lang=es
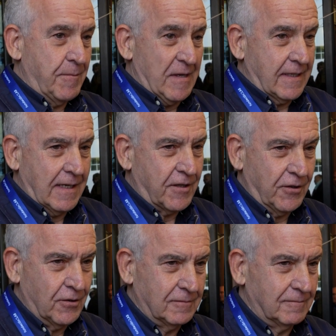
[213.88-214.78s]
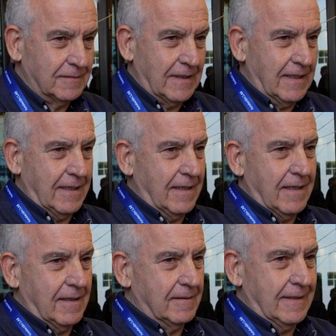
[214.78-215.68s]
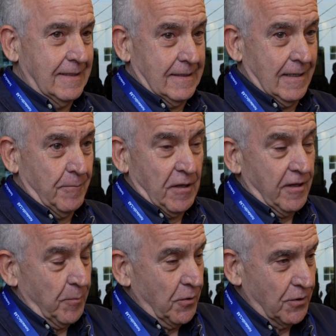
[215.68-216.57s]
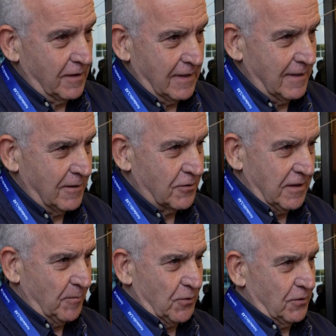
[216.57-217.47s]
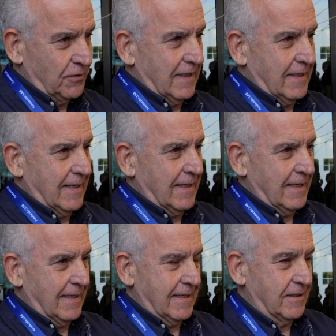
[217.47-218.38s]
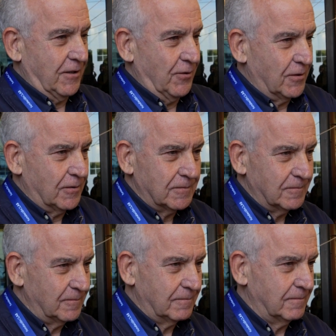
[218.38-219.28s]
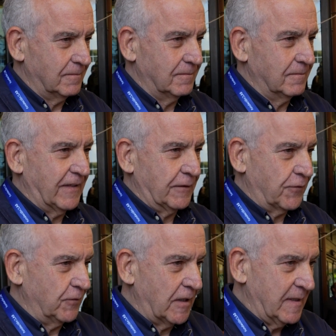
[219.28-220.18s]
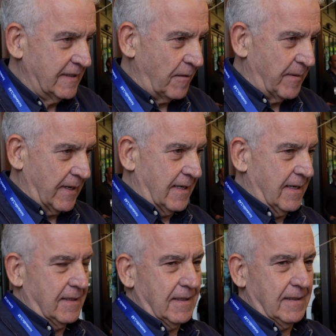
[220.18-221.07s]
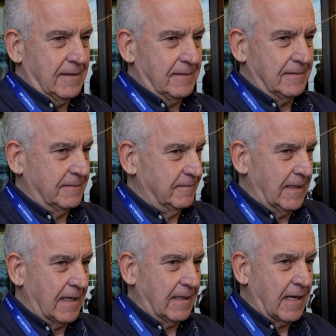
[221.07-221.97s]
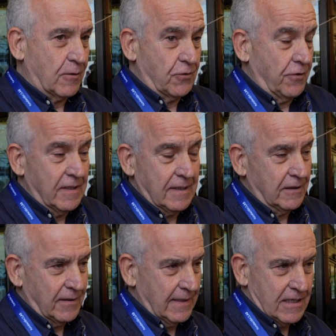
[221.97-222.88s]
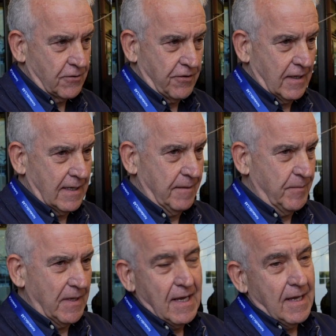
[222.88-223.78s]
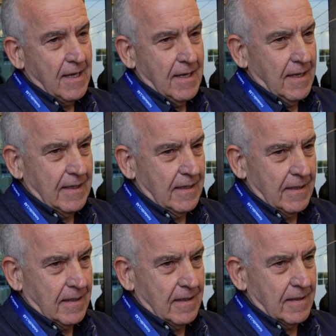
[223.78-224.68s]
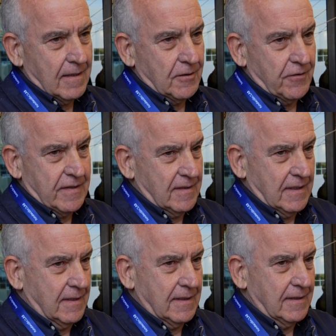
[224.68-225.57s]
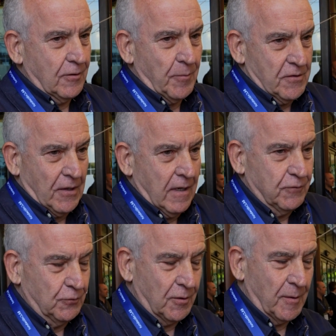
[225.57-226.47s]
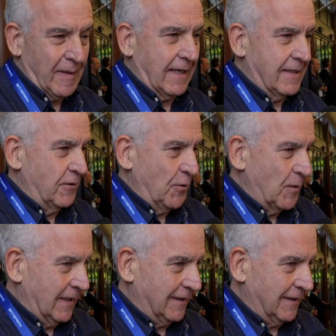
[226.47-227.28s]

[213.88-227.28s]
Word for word: investigación eh, desde el principio de los tiempos ha, sido un factor fundamental para la, construcción de la sociedad y entonces eh, yo pienso que en el futuro va a seguir siendo igual.